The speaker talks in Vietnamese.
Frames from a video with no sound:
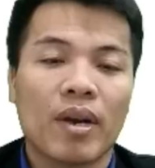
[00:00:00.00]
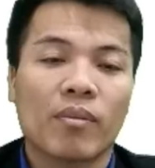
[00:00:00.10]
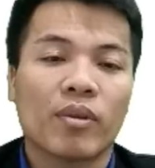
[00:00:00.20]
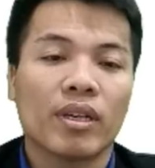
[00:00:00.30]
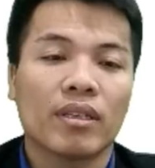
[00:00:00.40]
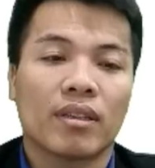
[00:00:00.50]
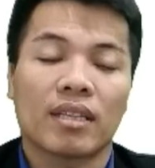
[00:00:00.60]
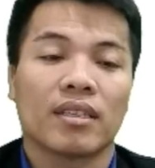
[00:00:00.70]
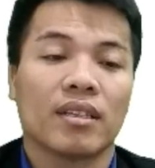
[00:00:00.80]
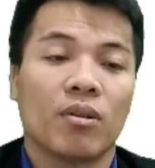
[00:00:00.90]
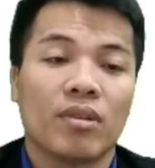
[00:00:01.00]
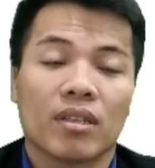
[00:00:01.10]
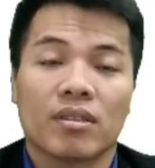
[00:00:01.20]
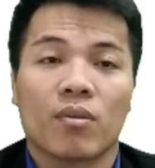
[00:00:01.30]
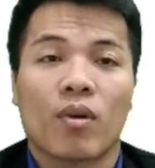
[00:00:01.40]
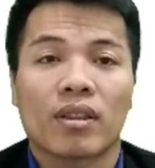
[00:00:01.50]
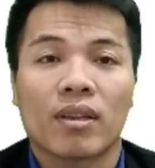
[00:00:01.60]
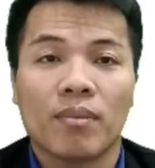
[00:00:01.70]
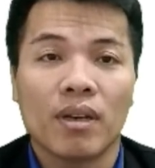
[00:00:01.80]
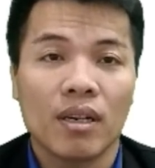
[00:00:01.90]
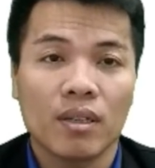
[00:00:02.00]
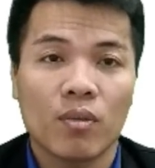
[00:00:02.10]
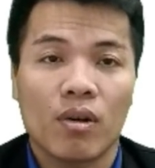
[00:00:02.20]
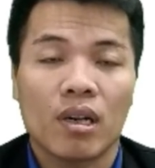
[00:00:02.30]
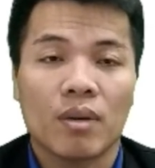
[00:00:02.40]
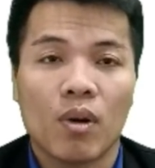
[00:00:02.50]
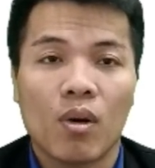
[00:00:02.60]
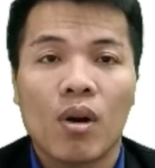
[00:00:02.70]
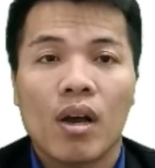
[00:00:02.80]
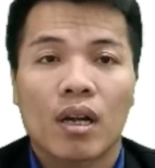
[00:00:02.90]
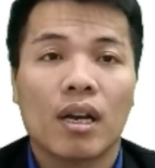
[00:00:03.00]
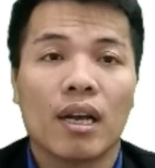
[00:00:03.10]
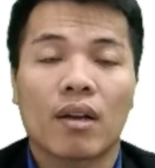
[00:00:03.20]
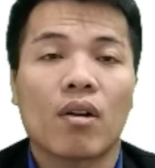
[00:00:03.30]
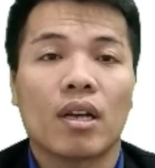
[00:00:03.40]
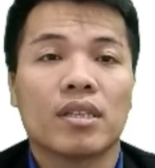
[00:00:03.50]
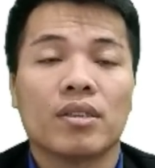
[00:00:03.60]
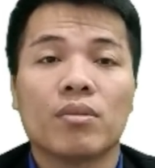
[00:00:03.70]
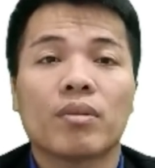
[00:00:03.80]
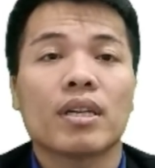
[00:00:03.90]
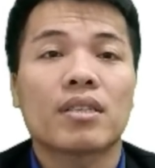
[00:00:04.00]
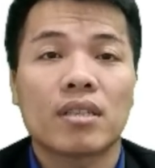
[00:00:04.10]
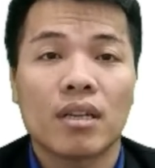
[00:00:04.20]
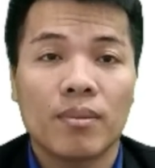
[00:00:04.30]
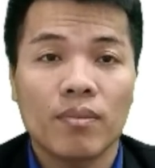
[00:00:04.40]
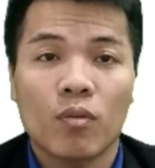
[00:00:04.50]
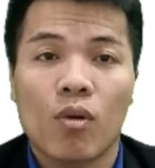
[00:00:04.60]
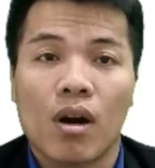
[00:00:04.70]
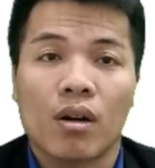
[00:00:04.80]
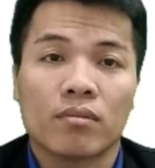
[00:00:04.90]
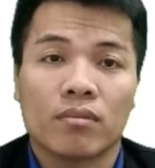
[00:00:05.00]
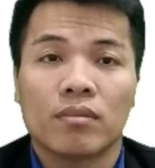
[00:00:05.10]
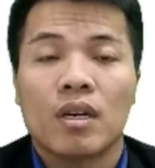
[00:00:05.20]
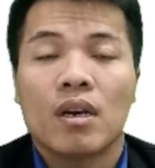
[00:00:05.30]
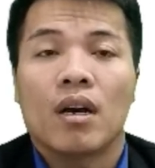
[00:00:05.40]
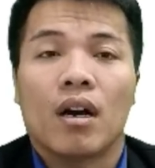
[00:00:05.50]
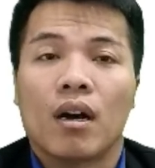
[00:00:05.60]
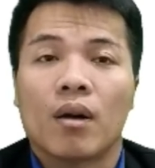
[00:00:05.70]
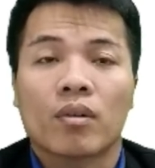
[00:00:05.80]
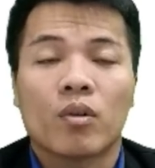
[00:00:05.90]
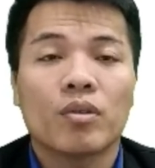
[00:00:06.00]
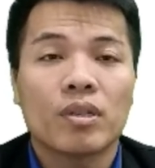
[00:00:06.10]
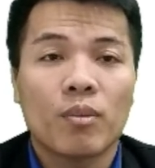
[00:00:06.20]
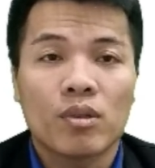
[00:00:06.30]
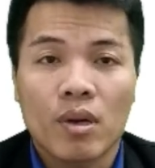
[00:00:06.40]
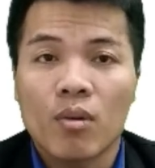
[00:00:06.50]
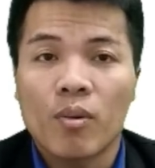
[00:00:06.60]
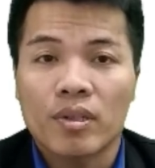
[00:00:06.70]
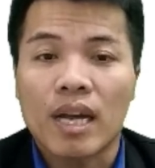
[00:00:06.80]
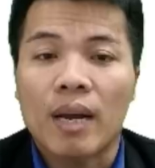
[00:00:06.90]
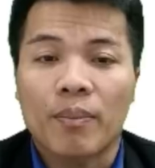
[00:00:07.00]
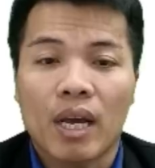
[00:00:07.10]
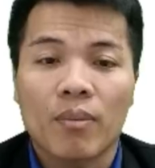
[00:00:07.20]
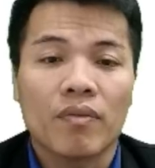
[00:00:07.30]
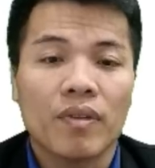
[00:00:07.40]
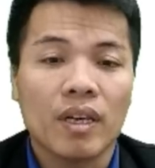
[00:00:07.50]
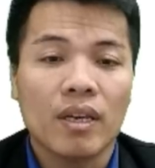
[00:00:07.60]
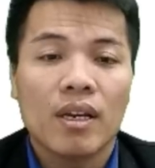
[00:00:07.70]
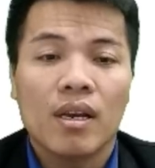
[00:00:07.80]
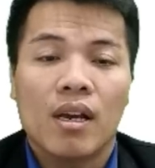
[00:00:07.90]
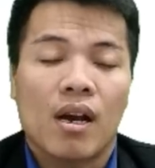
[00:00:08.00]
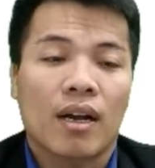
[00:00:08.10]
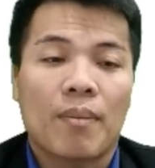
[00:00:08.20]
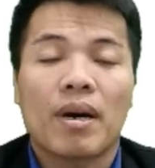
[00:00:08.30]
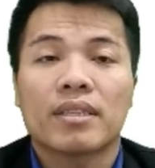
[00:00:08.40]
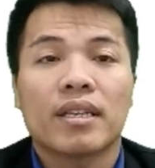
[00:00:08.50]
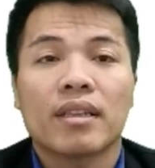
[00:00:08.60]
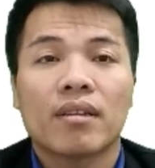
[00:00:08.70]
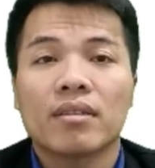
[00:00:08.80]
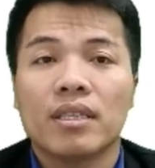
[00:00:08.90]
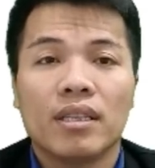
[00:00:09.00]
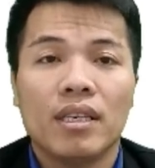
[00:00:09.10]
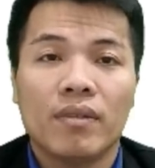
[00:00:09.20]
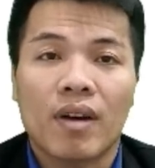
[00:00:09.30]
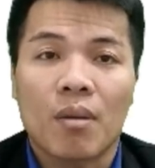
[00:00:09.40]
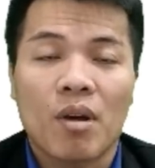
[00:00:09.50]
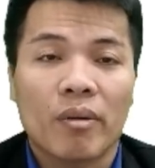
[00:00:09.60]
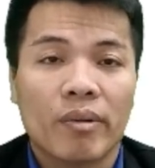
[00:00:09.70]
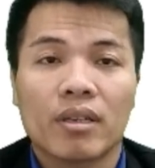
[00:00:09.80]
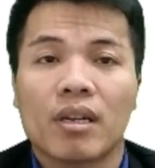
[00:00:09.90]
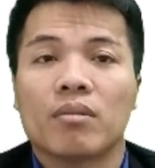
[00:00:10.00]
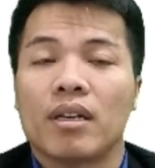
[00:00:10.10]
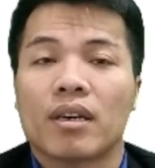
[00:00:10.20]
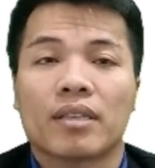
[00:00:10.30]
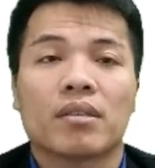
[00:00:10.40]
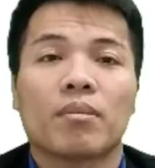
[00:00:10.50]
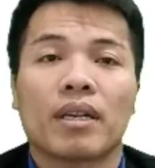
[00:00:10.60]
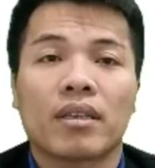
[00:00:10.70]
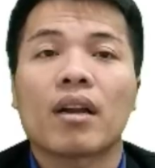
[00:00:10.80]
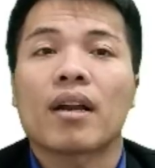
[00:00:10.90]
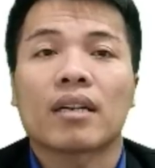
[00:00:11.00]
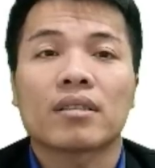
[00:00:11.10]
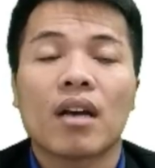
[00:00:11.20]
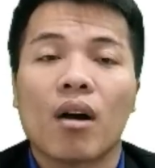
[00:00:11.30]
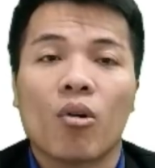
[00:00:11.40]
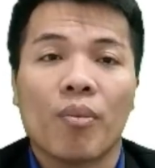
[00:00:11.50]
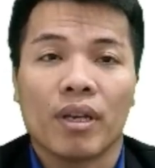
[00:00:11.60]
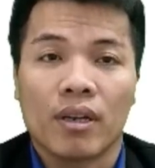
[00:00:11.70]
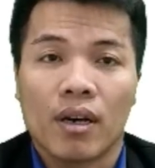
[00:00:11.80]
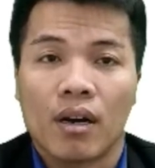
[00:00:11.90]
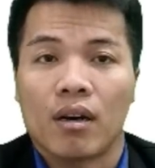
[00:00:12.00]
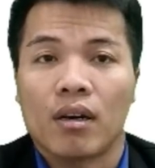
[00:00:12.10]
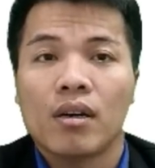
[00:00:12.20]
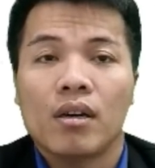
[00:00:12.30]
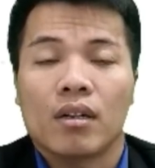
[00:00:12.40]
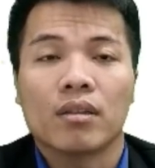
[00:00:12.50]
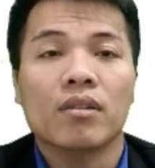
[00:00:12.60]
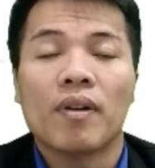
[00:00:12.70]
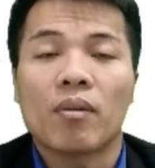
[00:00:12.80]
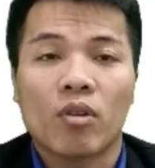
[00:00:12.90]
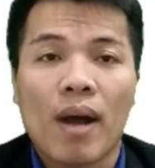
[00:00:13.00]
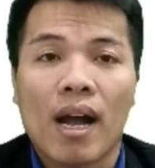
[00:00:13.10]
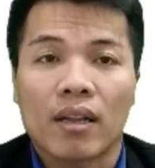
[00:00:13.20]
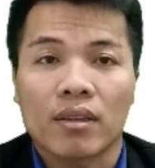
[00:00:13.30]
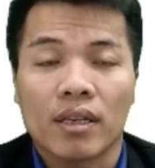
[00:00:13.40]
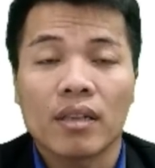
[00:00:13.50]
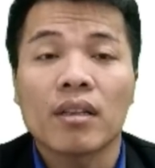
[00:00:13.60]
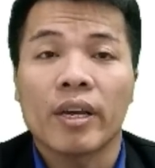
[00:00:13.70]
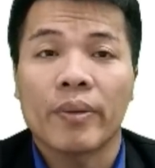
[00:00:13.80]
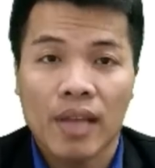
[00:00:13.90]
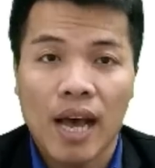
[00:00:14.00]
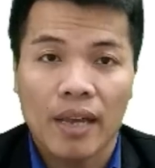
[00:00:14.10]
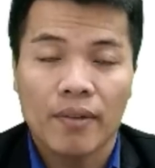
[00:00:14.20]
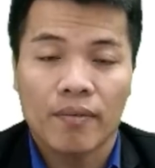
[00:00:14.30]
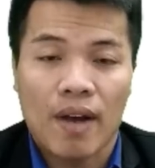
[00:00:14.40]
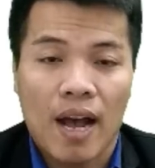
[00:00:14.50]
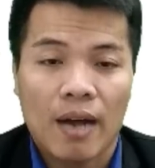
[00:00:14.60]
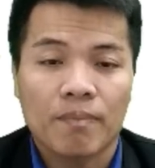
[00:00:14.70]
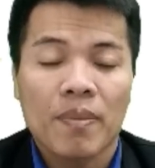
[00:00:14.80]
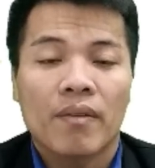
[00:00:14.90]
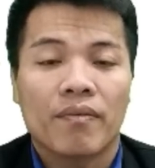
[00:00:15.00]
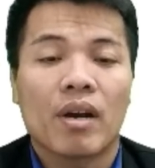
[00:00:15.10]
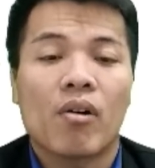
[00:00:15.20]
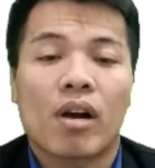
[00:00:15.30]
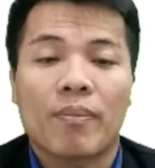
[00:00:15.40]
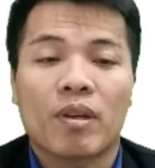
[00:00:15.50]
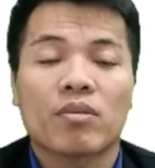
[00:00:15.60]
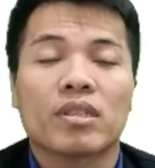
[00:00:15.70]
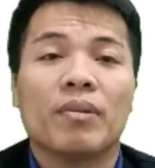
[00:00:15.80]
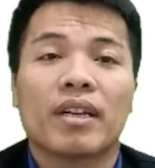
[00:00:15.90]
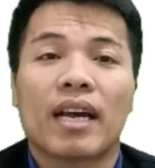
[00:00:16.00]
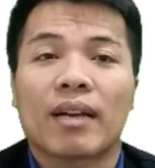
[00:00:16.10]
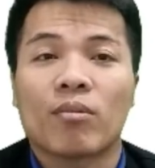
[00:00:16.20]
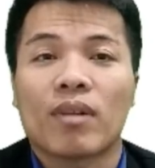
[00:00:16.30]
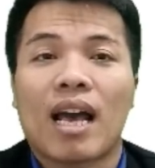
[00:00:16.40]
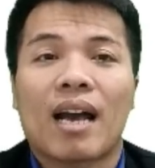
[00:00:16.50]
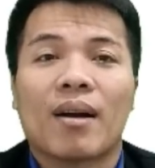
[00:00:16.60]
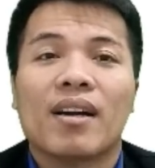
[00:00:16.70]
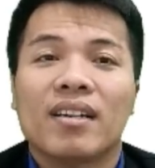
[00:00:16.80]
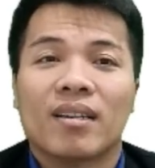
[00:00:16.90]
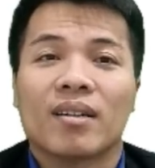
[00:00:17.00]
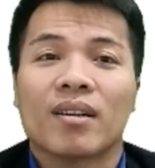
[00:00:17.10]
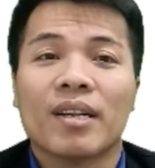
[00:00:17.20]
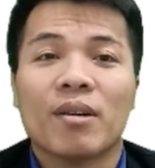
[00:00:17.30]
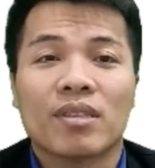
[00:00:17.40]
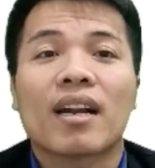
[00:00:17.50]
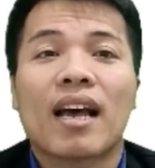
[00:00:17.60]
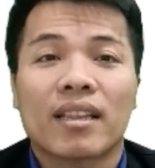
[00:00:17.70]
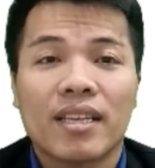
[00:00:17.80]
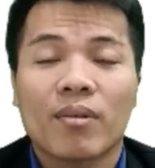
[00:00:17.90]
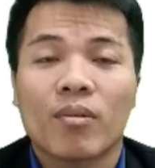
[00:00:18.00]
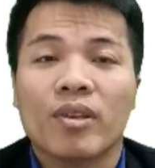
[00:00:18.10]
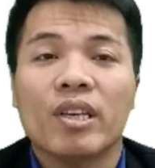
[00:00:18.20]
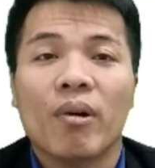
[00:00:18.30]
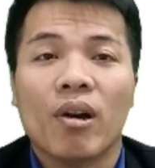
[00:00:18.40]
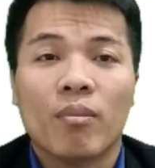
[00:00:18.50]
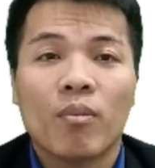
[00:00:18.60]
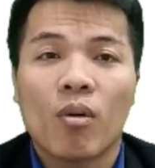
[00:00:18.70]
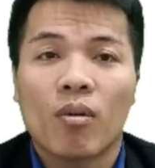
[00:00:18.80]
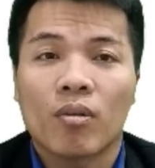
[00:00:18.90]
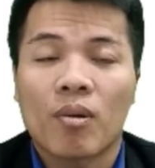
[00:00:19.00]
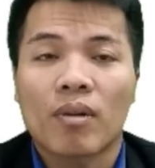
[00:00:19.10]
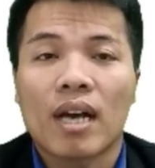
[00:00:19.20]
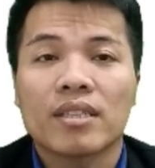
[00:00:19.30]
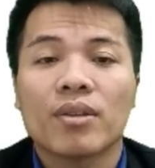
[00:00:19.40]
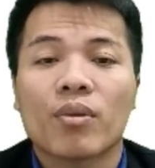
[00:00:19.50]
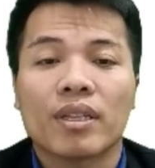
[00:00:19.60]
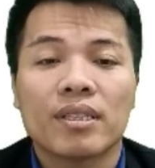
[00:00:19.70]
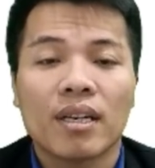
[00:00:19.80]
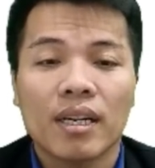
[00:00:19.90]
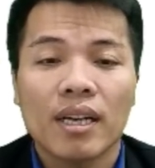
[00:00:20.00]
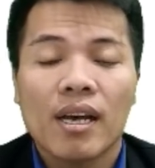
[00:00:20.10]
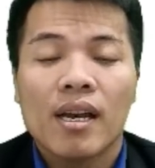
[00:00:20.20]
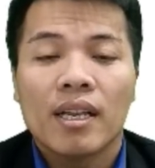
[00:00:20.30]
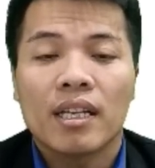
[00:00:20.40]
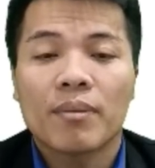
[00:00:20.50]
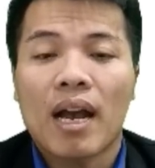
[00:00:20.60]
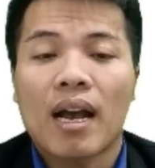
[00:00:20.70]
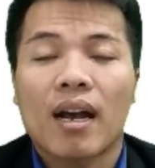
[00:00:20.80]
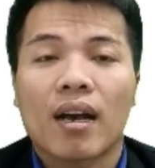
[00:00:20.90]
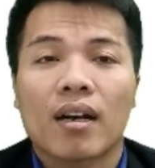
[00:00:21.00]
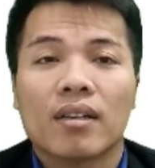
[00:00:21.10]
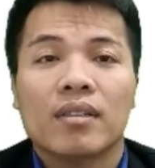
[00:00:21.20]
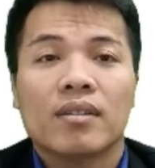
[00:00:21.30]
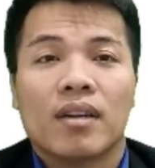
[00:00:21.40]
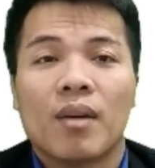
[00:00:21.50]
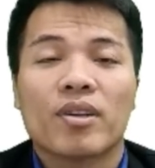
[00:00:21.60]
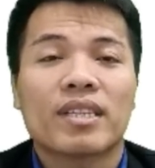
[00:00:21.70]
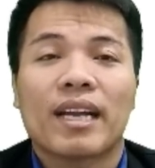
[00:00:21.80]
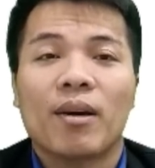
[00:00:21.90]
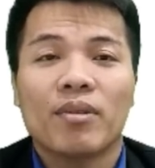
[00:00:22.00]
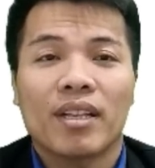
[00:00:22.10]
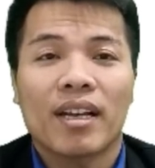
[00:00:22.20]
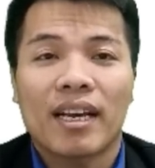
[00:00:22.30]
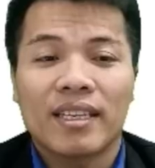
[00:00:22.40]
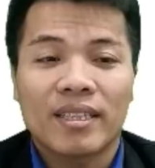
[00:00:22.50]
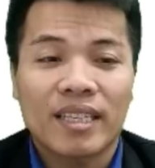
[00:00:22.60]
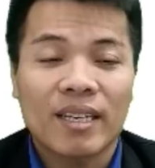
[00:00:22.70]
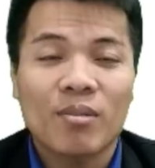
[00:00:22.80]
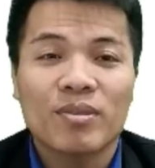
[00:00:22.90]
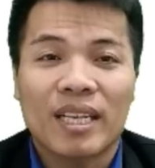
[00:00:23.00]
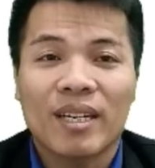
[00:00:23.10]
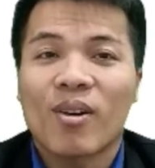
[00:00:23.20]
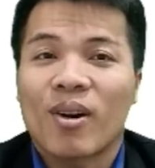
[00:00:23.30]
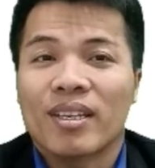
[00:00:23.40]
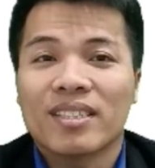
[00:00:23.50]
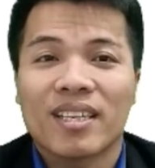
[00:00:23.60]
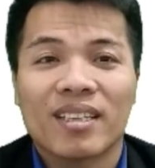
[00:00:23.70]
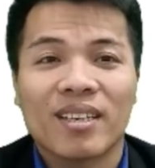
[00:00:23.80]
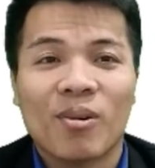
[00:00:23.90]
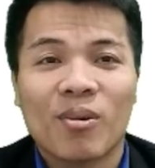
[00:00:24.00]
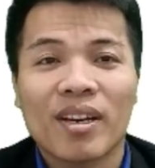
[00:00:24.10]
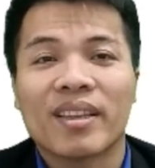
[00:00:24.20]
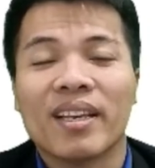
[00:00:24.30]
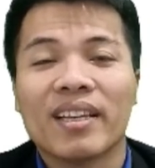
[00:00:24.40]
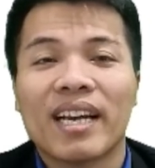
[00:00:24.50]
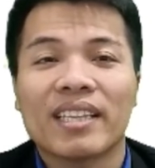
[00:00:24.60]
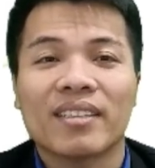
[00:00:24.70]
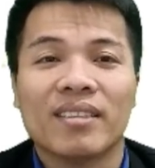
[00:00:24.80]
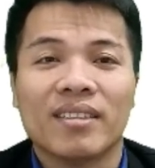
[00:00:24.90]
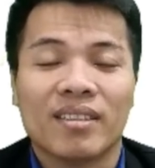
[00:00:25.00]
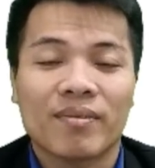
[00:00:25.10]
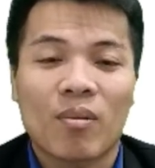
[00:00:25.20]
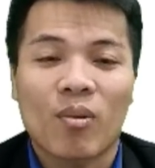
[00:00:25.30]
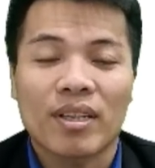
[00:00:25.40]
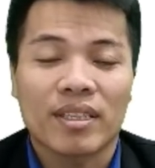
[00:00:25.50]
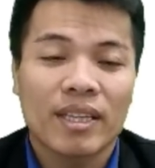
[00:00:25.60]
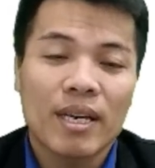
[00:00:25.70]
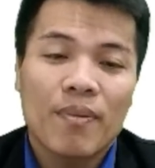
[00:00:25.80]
Munich là trận đấu nhận được sự quan tâm lớn của người hâm mộ. Đây được coi là trận chung kết sớm của Cúp C1 châu Âu mùa giải hôm nay, bởi vì cả Manchester City và Bayern Munich đều thể hiện được cái sức mạnh rất là đáng sợ của mình ở từ vòng đấu bảng tính đến thời điểm hiện tại, và việc họ gặp nhau sớm như này cũng là điều rất là đáng tiếc của nhiều người hâm mộ bóng đá trên toàn thế giới. Nhưng mà ở một cái giải đấu như thế này thì sẽ không tránh khỏi những trận đấu kịch tính ngay từ những vòng loại trực tiếp,